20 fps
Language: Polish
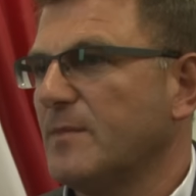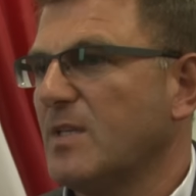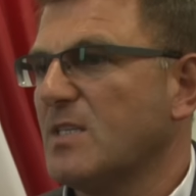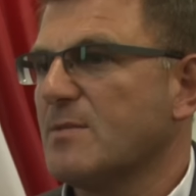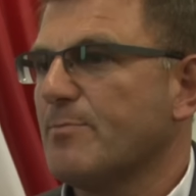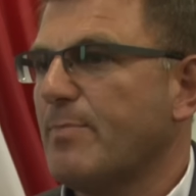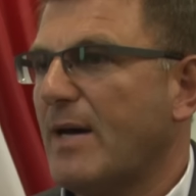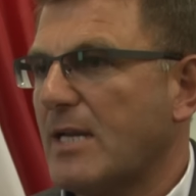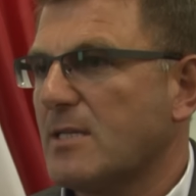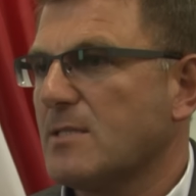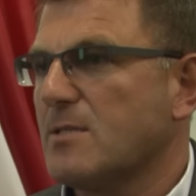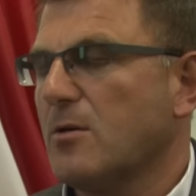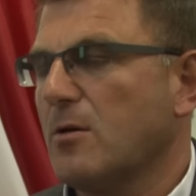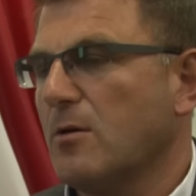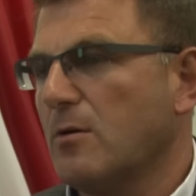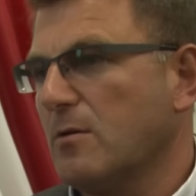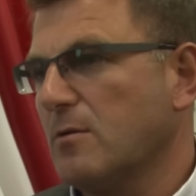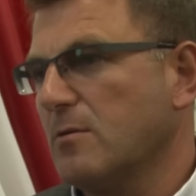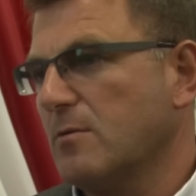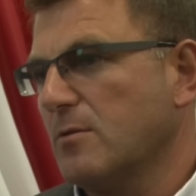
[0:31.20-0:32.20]
Jest
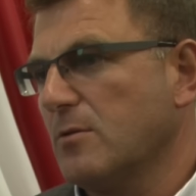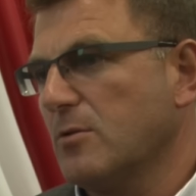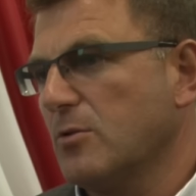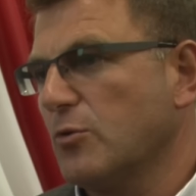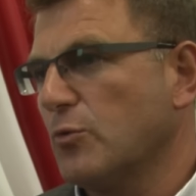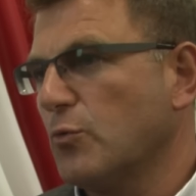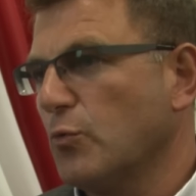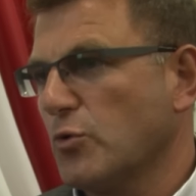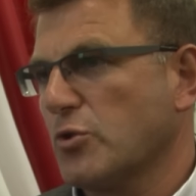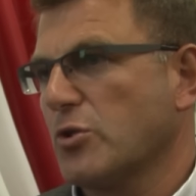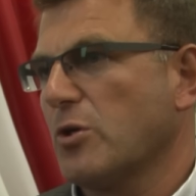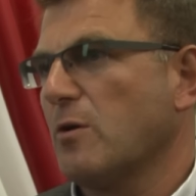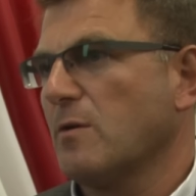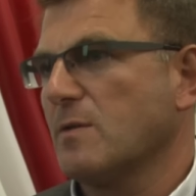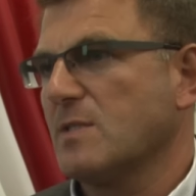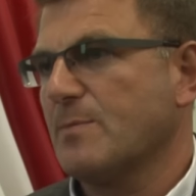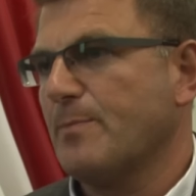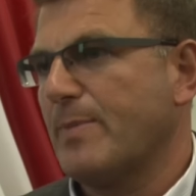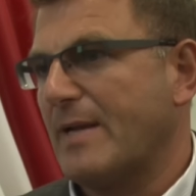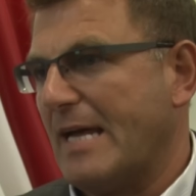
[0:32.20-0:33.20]
bardzo e,
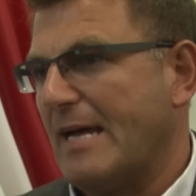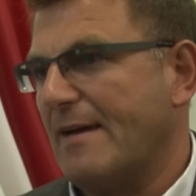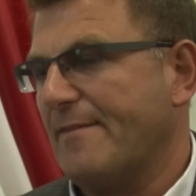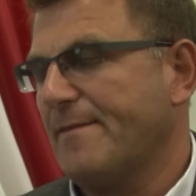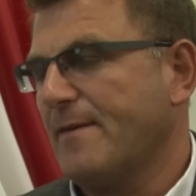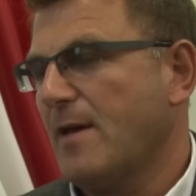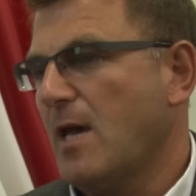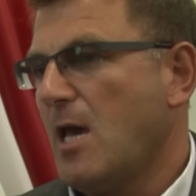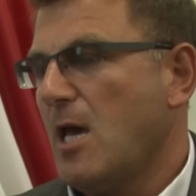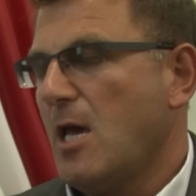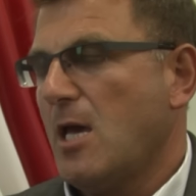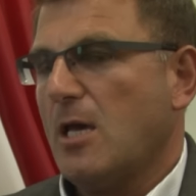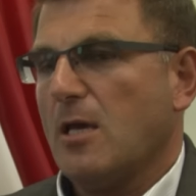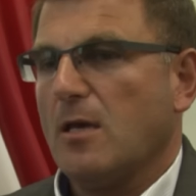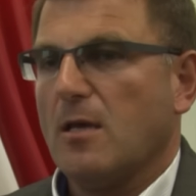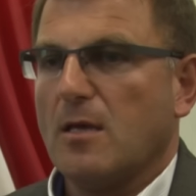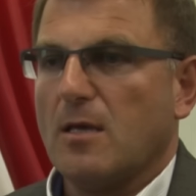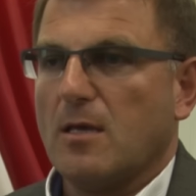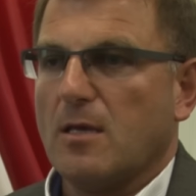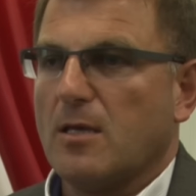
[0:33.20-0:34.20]
dużo spraw
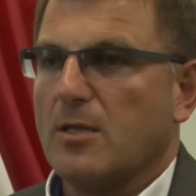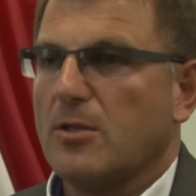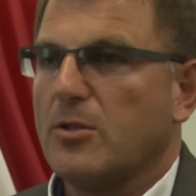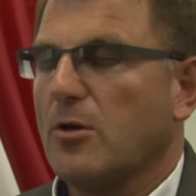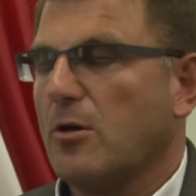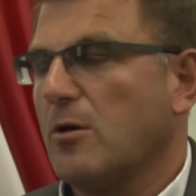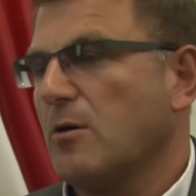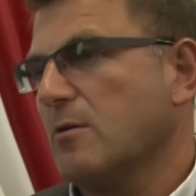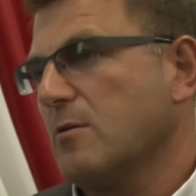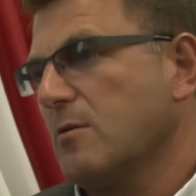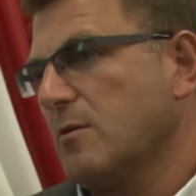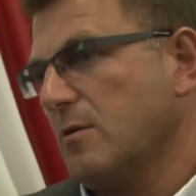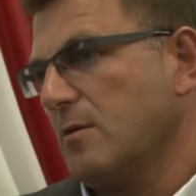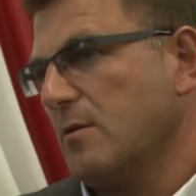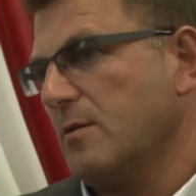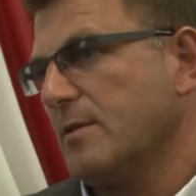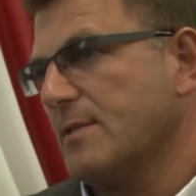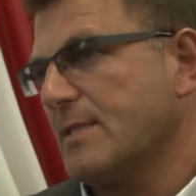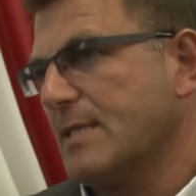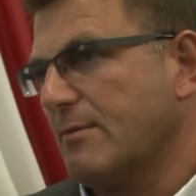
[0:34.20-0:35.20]
e, do
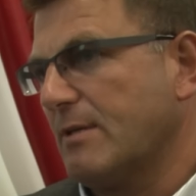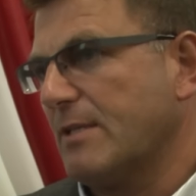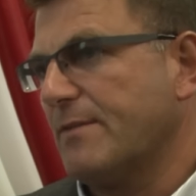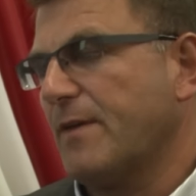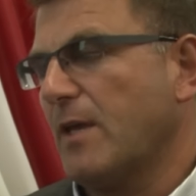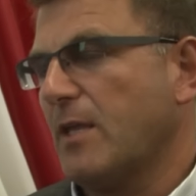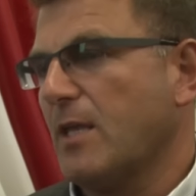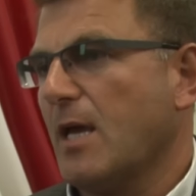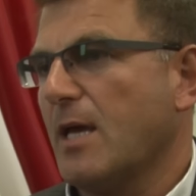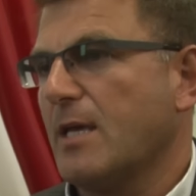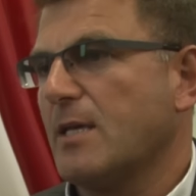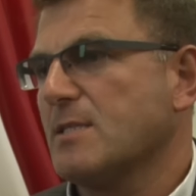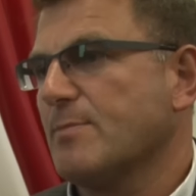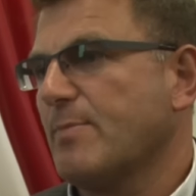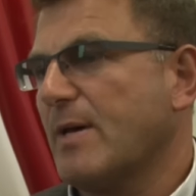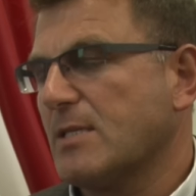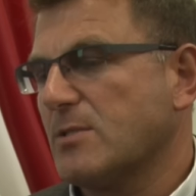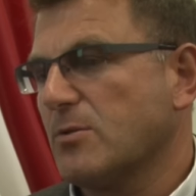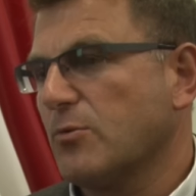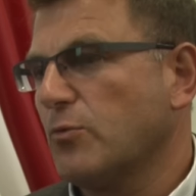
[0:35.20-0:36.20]
e, załatwienia,
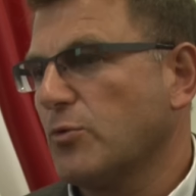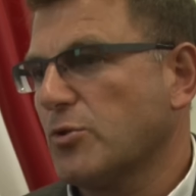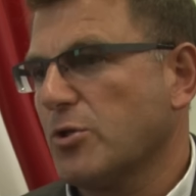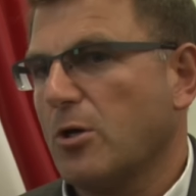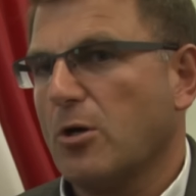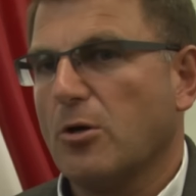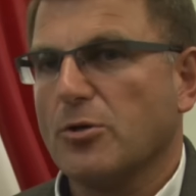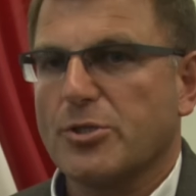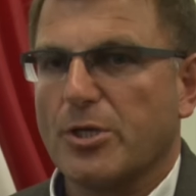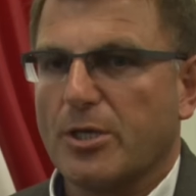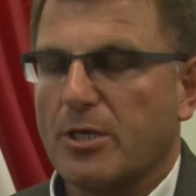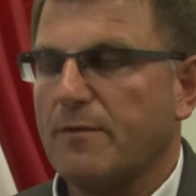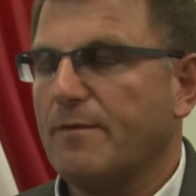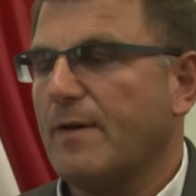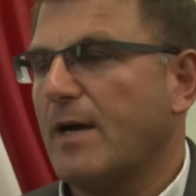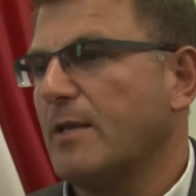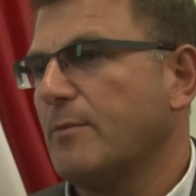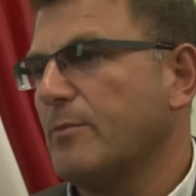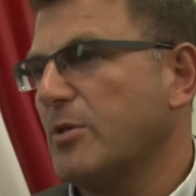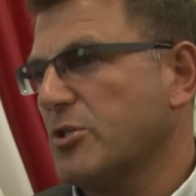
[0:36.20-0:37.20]
jest bardzo dużo
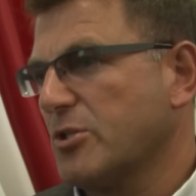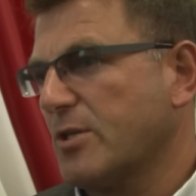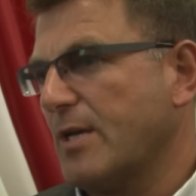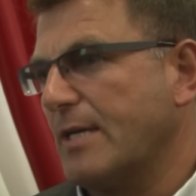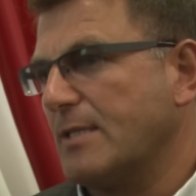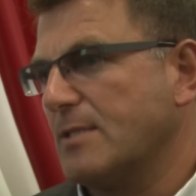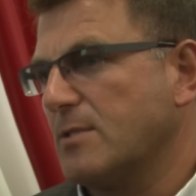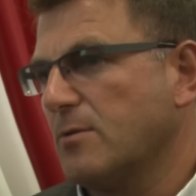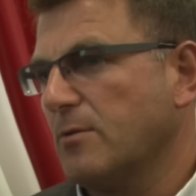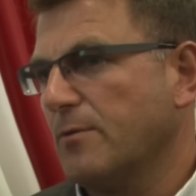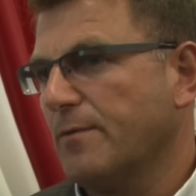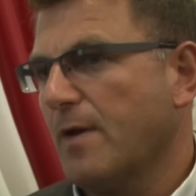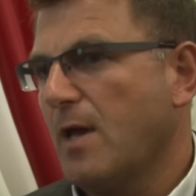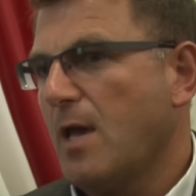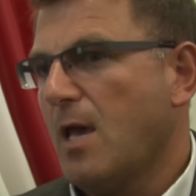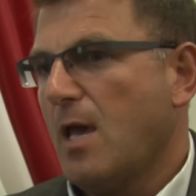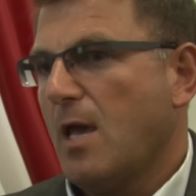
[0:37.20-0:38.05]
oczekiwań mieszkańców.